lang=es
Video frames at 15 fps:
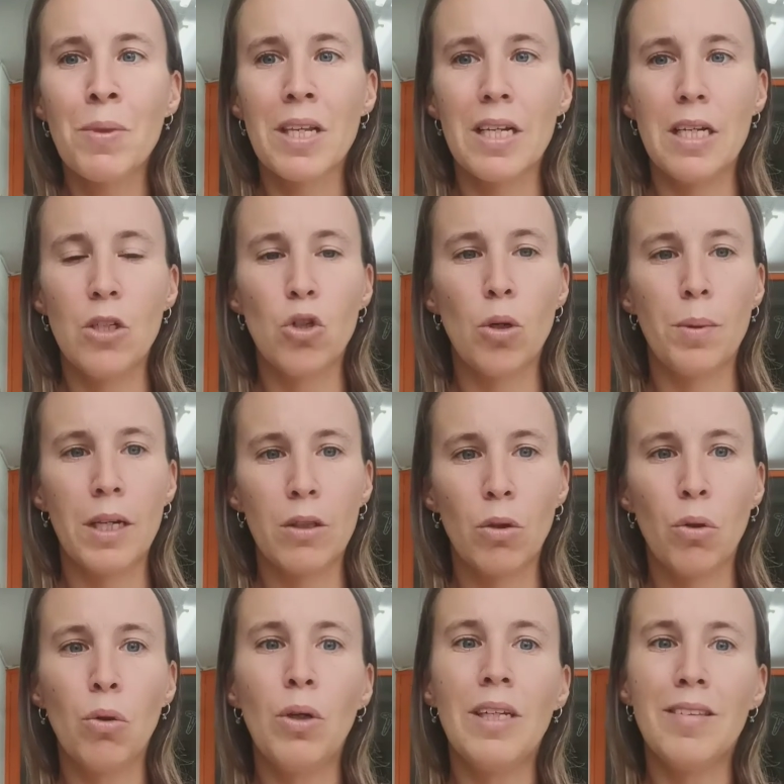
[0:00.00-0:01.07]
y sobre
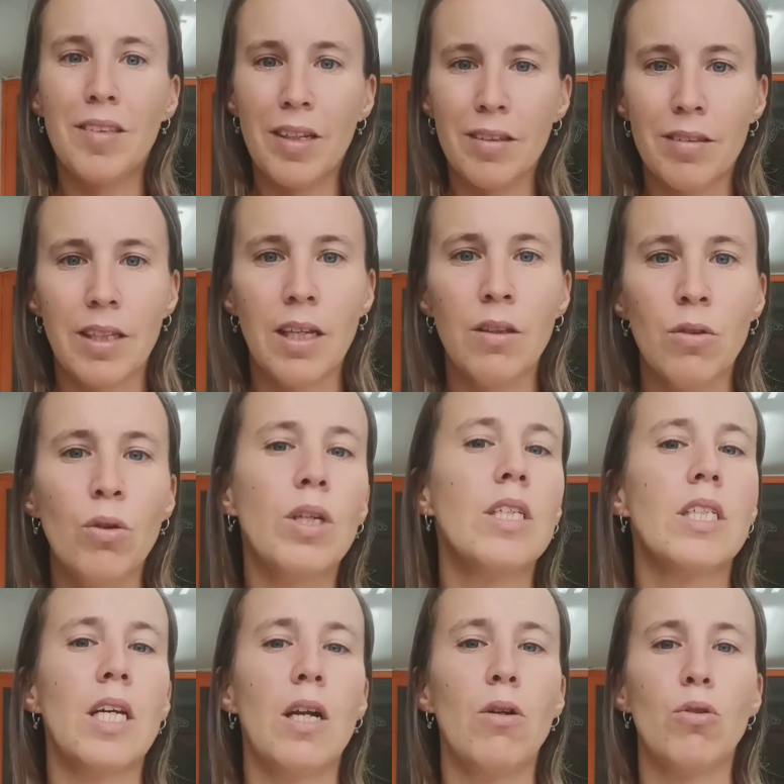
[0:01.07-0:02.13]
todo intentando que
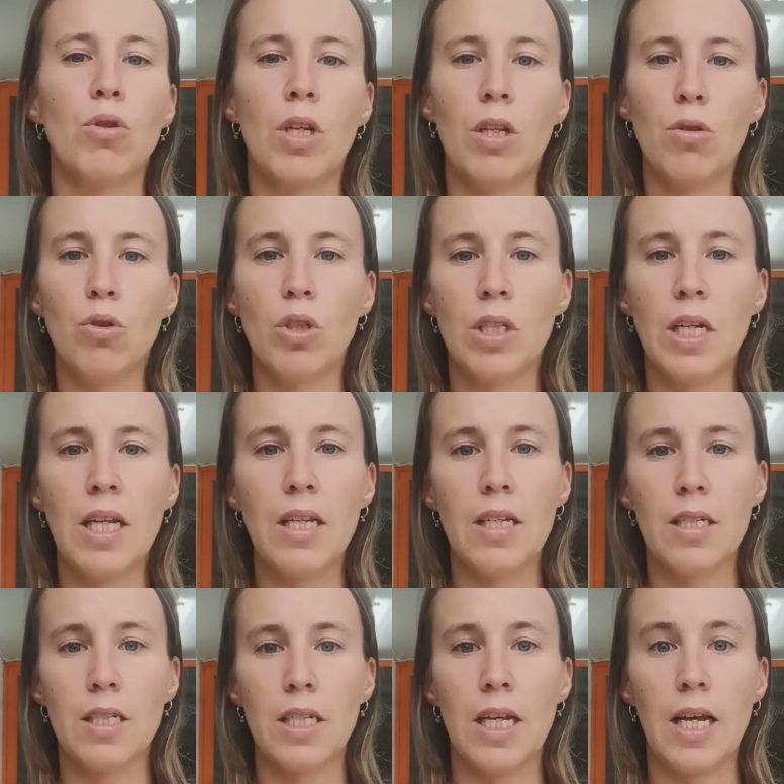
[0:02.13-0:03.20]
sean los niños,
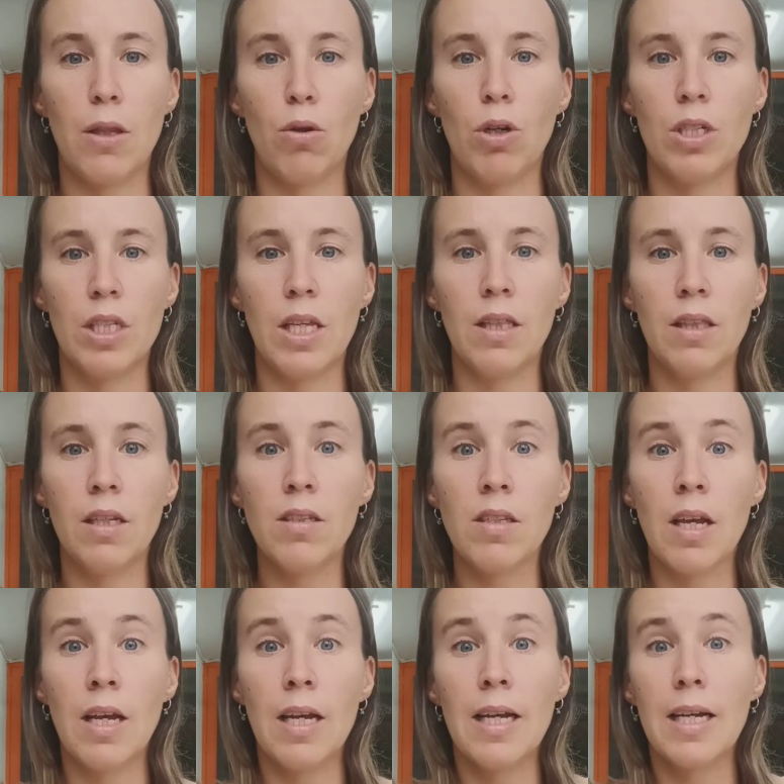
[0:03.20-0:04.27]
niñas y adolescentes
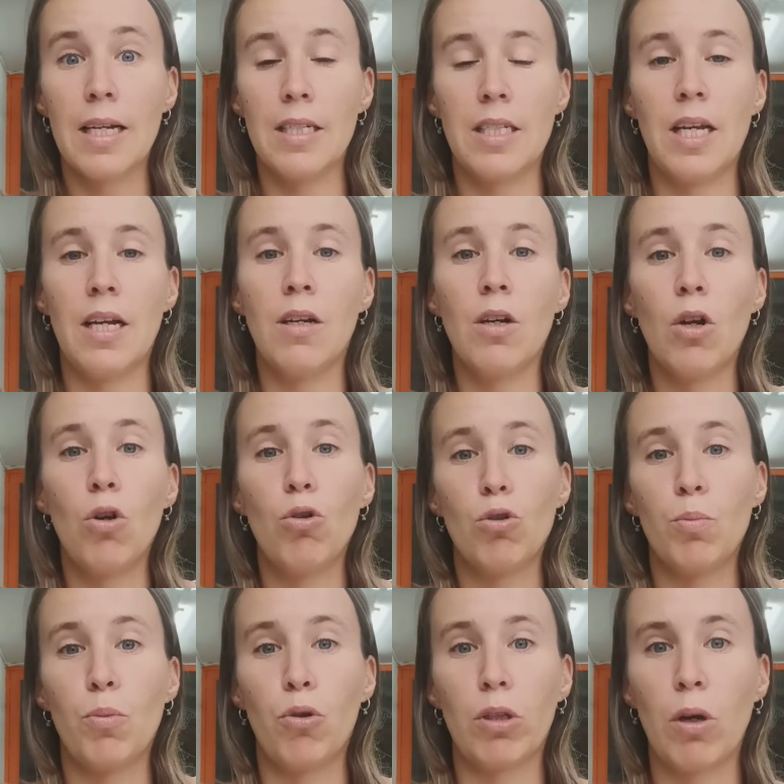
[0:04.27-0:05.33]
que sean los
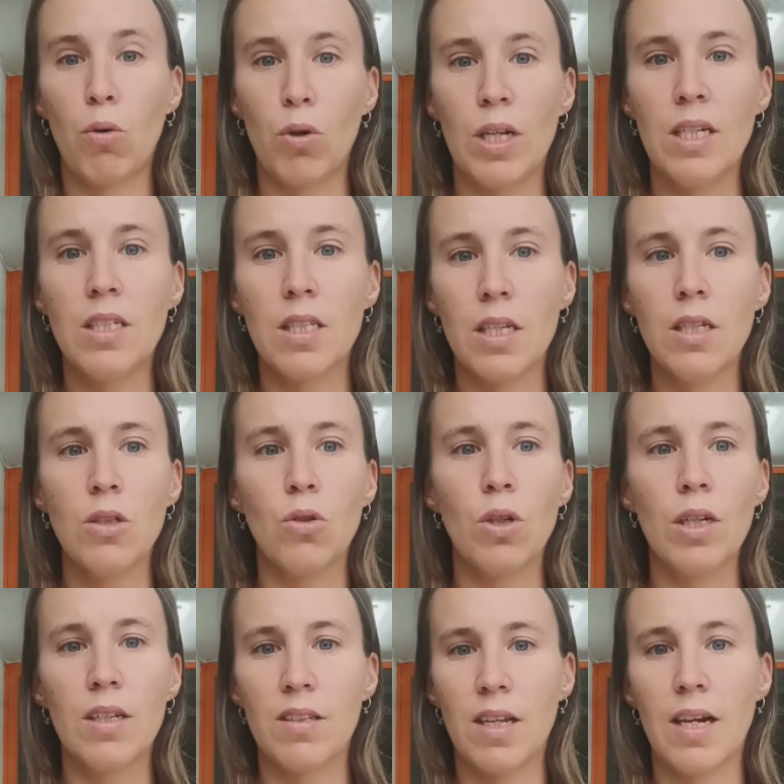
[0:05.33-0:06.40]
protagonistas ¿no? y
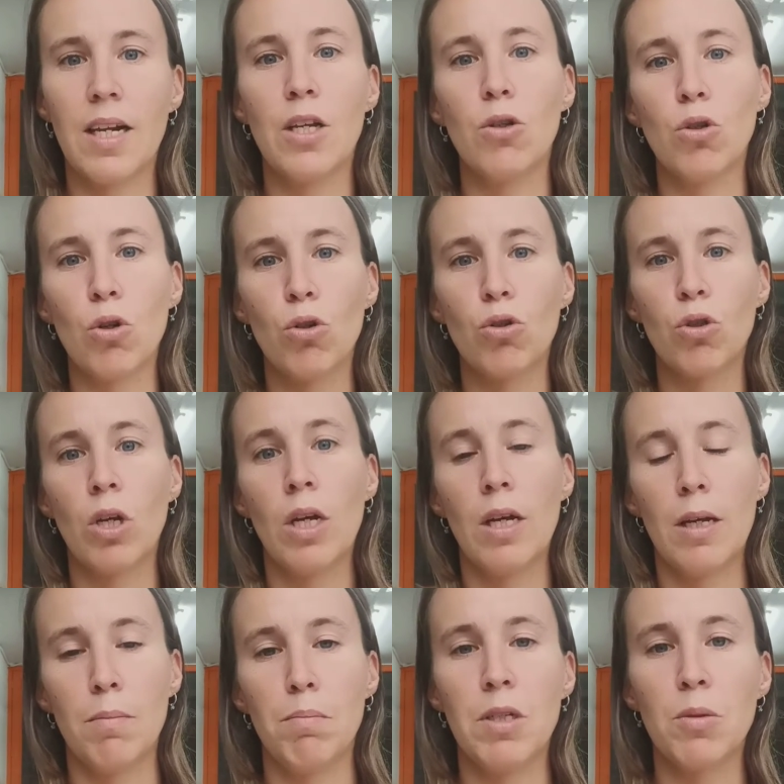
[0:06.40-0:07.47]
que sean ellos los
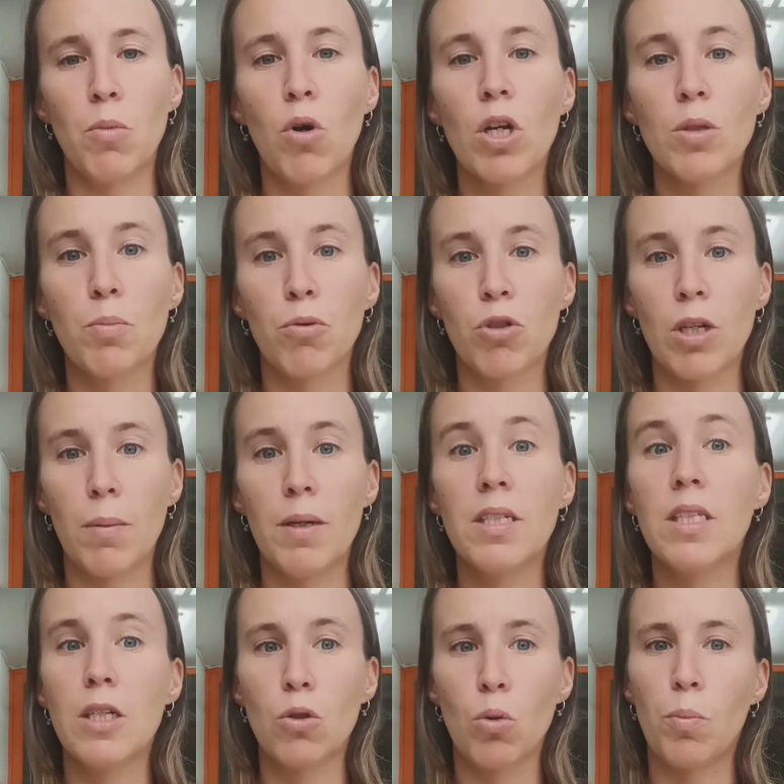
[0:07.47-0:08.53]
mismos responsables
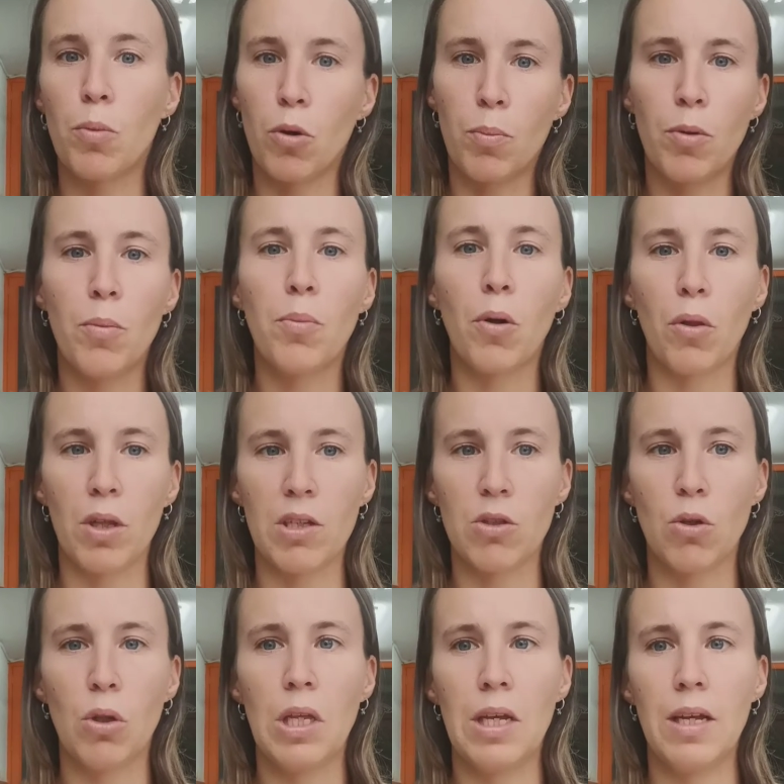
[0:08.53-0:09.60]
de su propio proceso
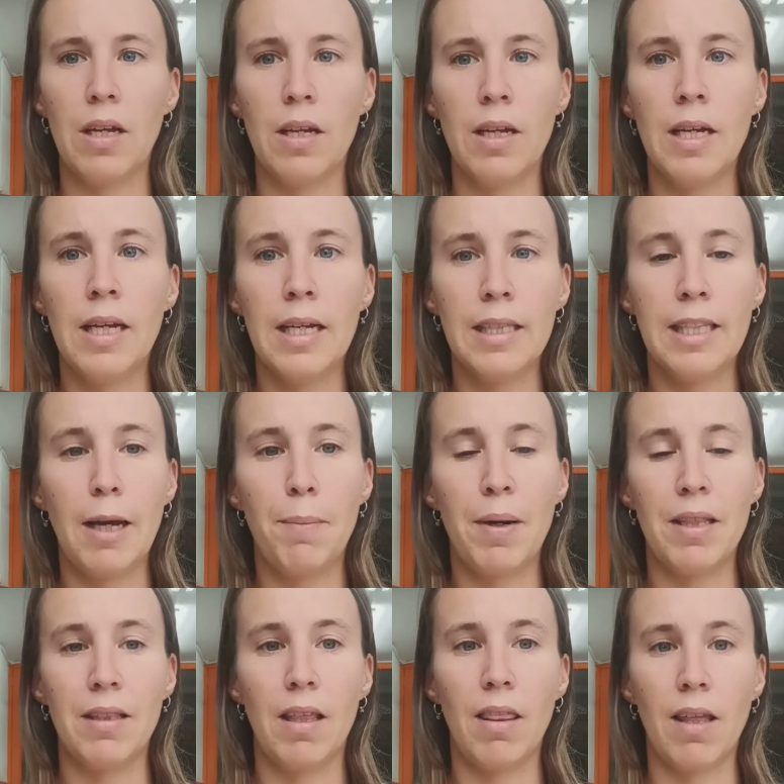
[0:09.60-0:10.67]
de,
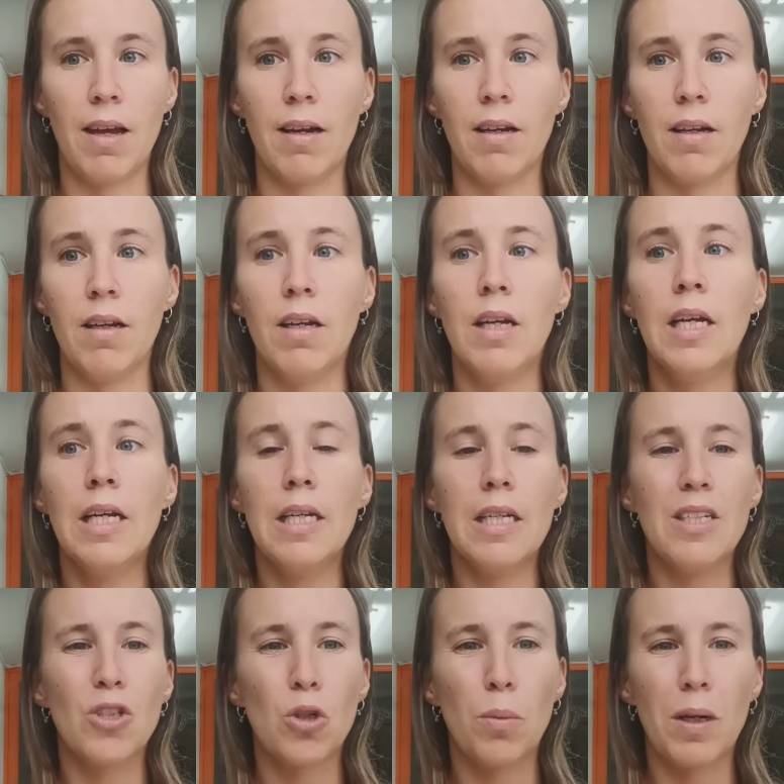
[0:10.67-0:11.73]
aprendizaje.
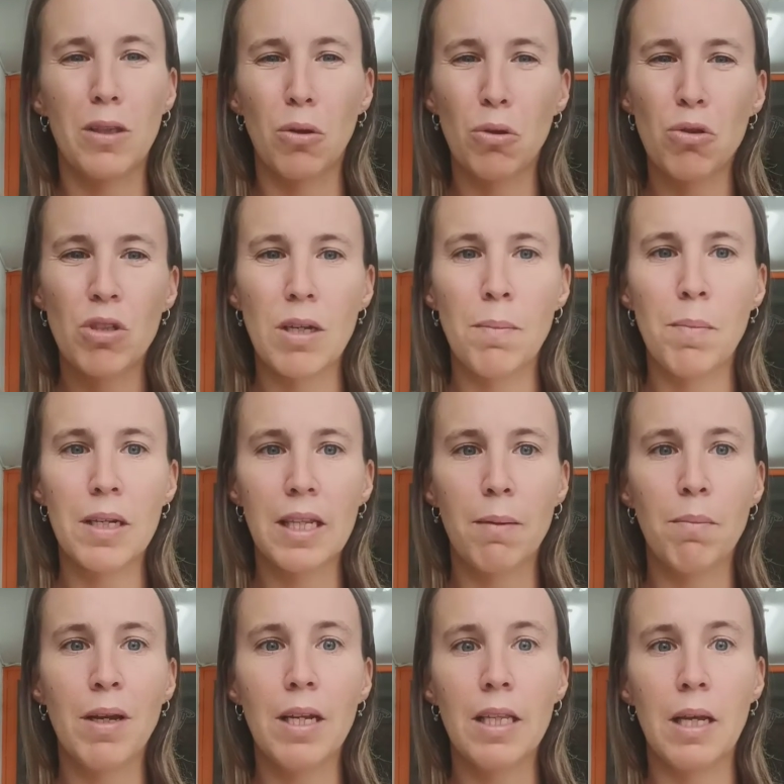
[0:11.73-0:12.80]
Sobre todo siempre
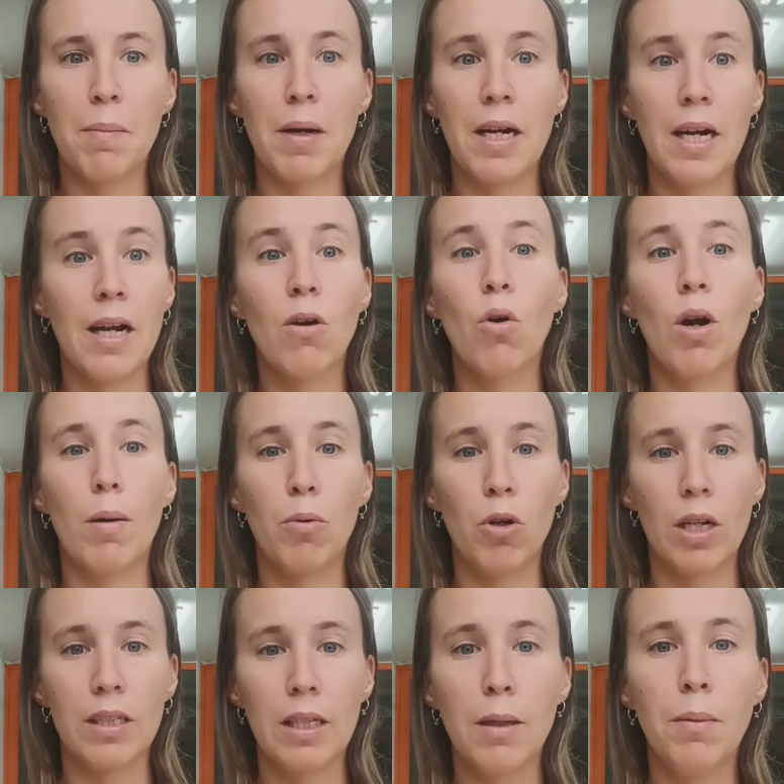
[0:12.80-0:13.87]
también de manera
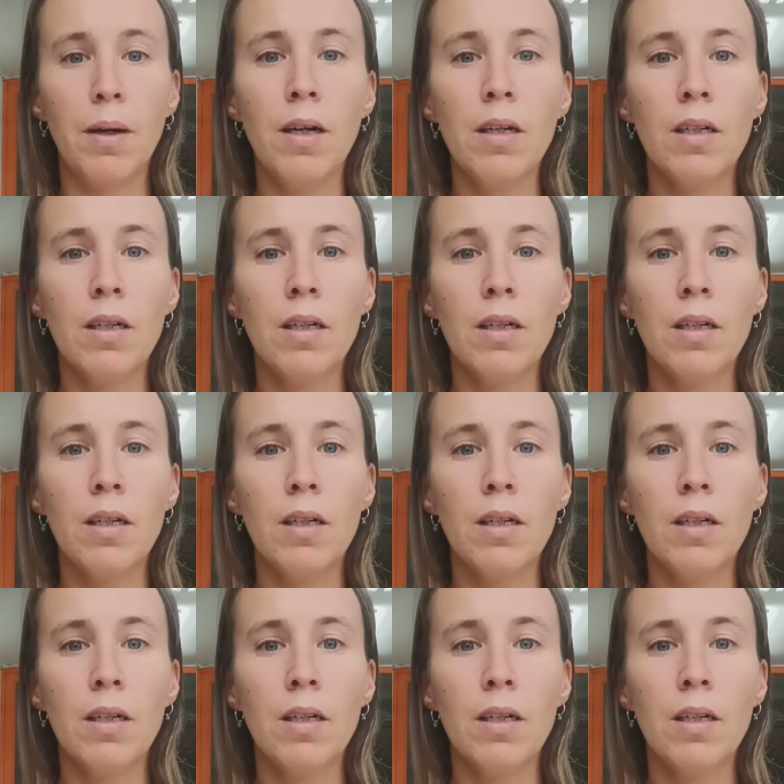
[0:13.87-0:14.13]
colaborativa